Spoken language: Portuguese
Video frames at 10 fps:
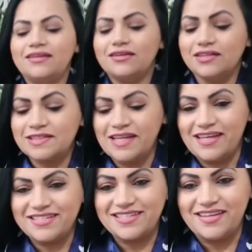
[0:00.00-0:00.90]
E
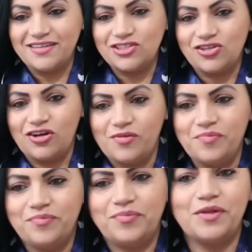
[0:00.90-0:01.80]
gostei, gente, ó.
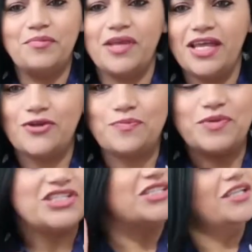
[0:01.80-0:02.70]
Primeiro
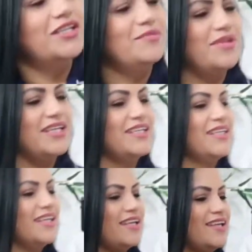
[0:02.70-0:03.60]
pijama
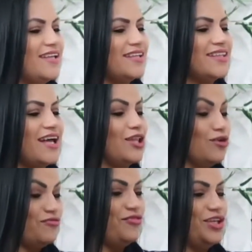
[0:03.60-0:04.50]
é, da
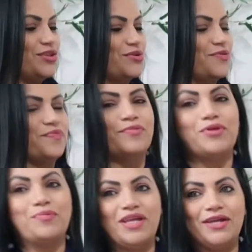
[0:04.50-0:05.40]
Lovito.
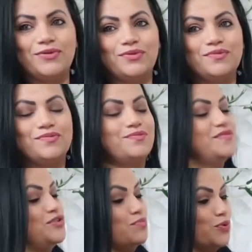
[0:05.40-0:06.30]
Primeiro
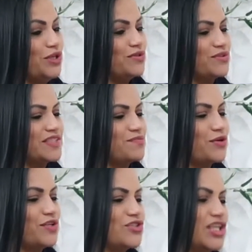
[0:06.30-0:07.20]
de muitos,
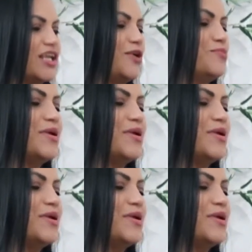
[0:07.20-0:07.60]
porque eu já quero